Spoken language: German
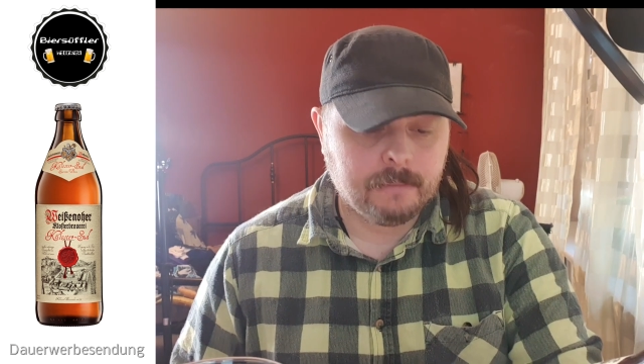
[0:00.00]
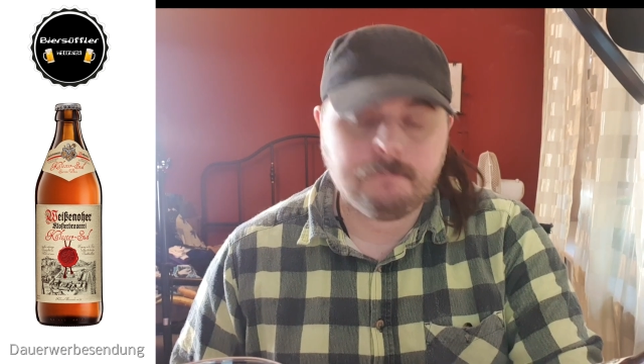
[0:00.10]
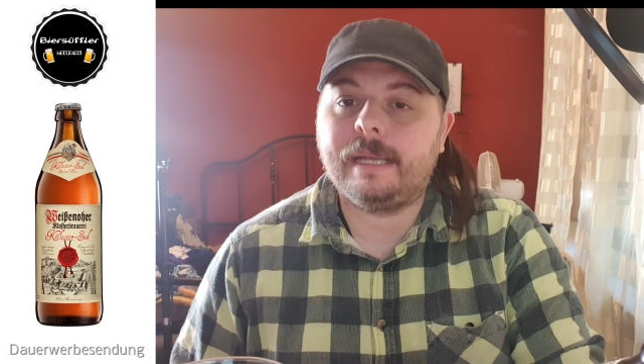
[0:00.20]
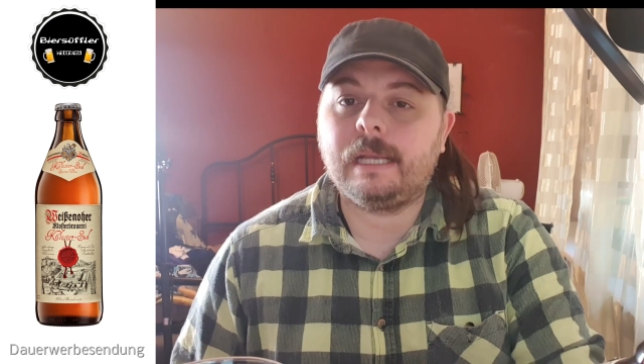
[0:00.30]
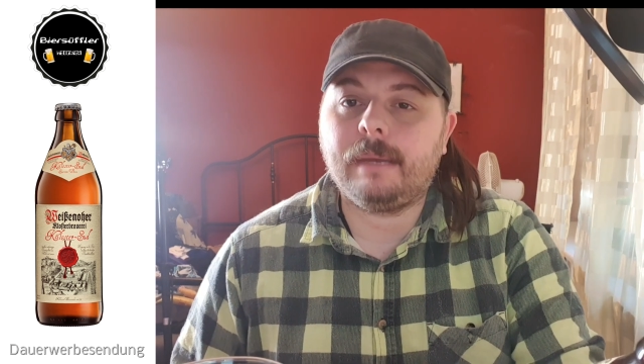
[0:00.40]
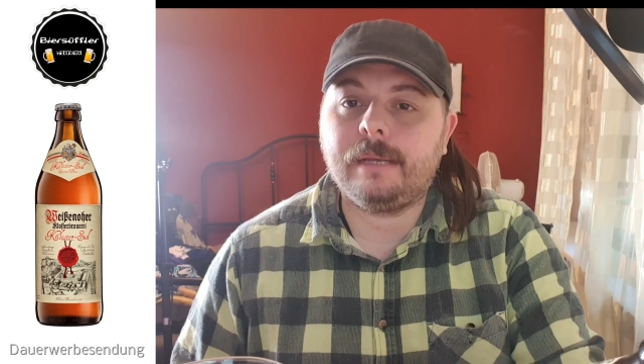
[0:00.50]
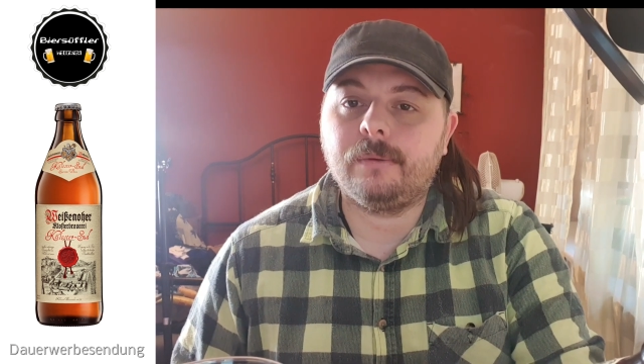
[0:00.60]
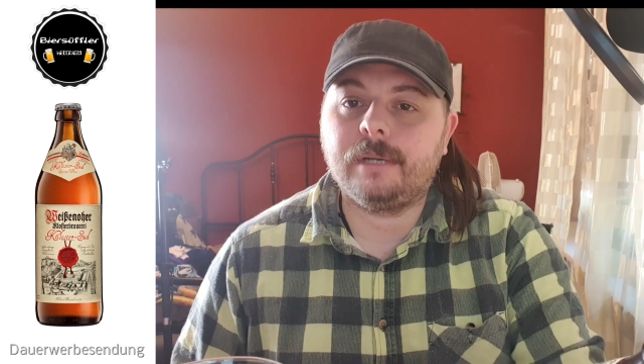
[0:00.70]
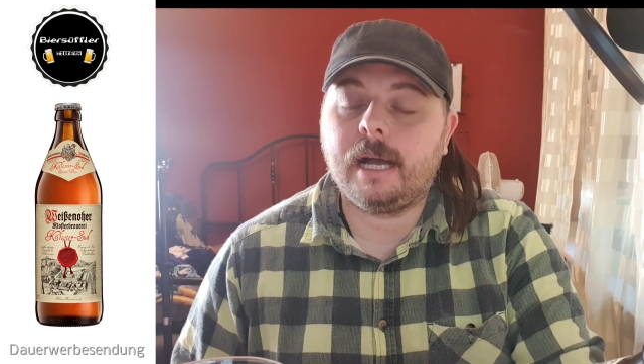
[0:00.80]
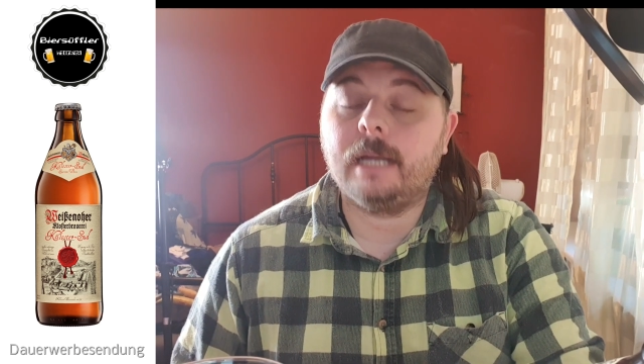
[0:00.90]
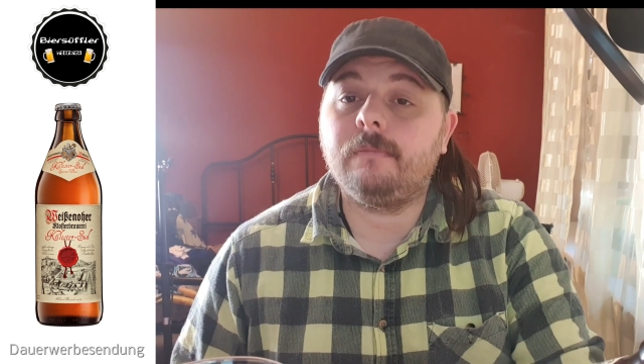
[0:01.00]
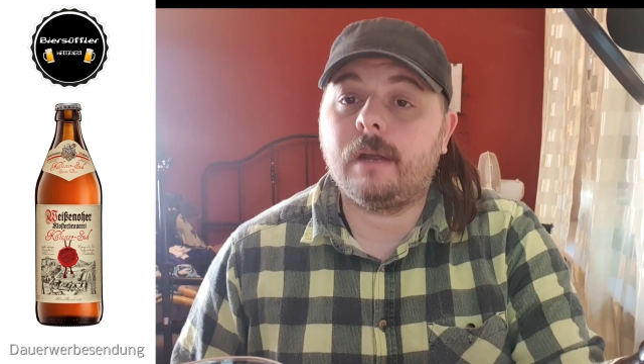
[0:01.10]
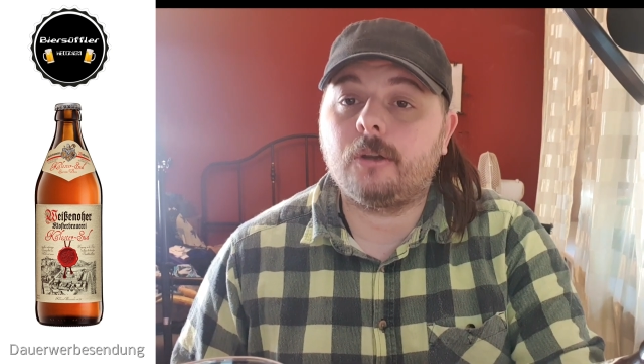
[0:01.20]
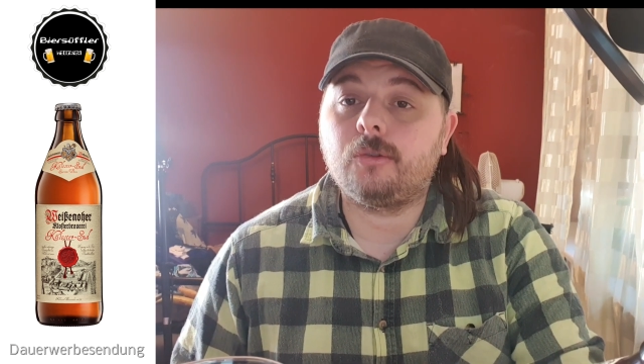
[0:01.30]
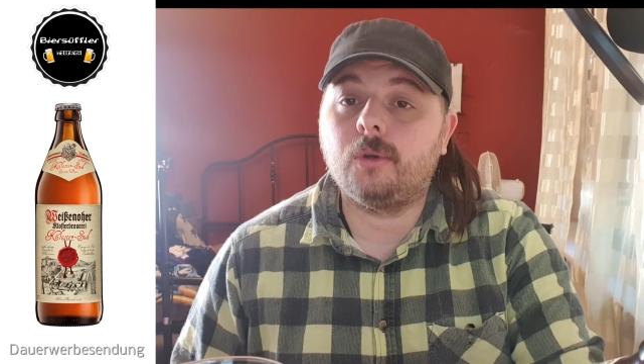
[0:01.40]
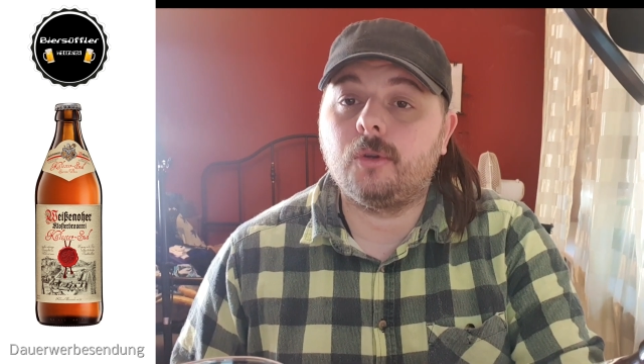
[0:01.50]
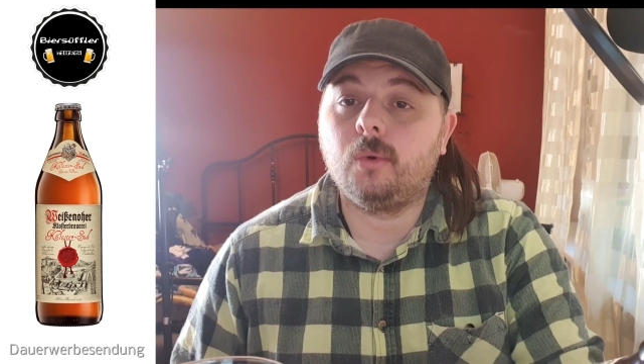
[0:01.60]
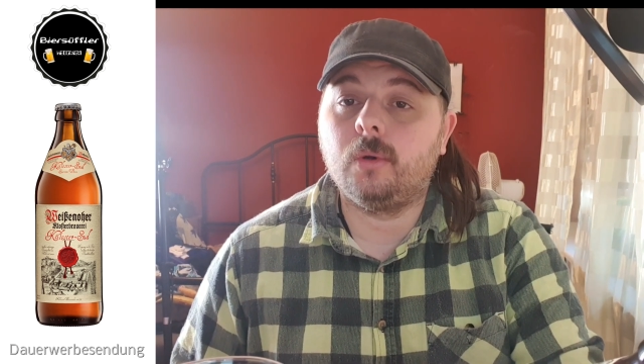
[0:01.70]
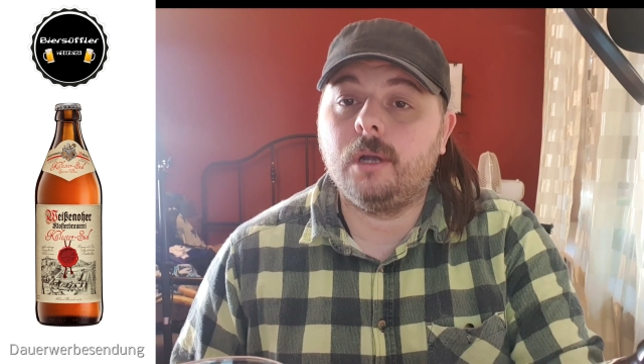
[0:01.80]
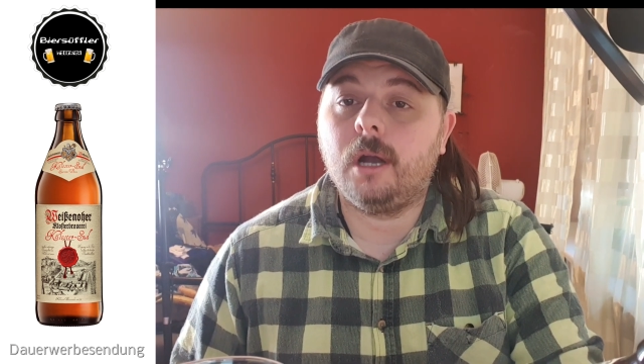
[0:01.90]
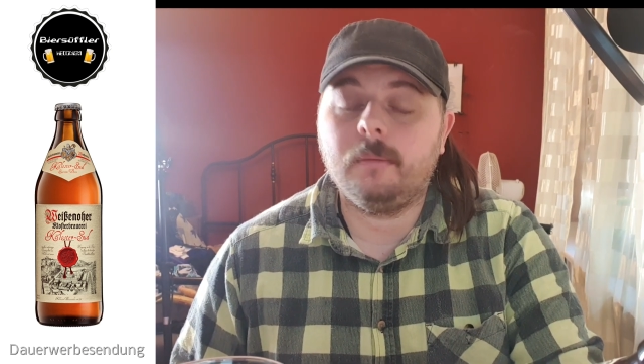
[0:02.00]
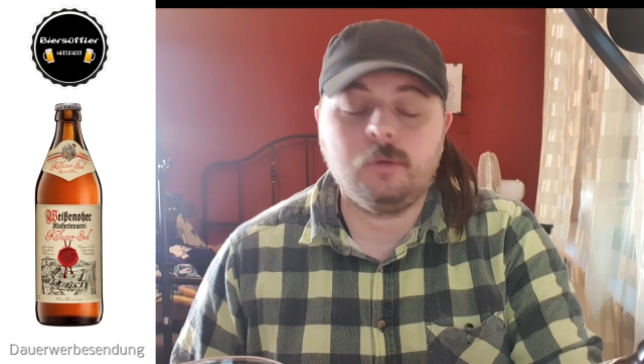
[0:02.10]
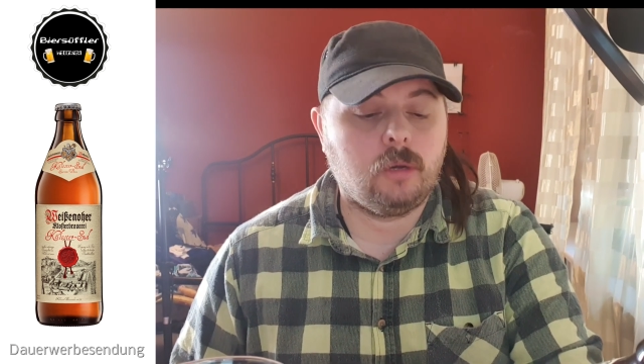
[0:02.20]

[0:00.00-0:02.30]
Meiner Meinung nach hatten wir das schon getrunken gehabt,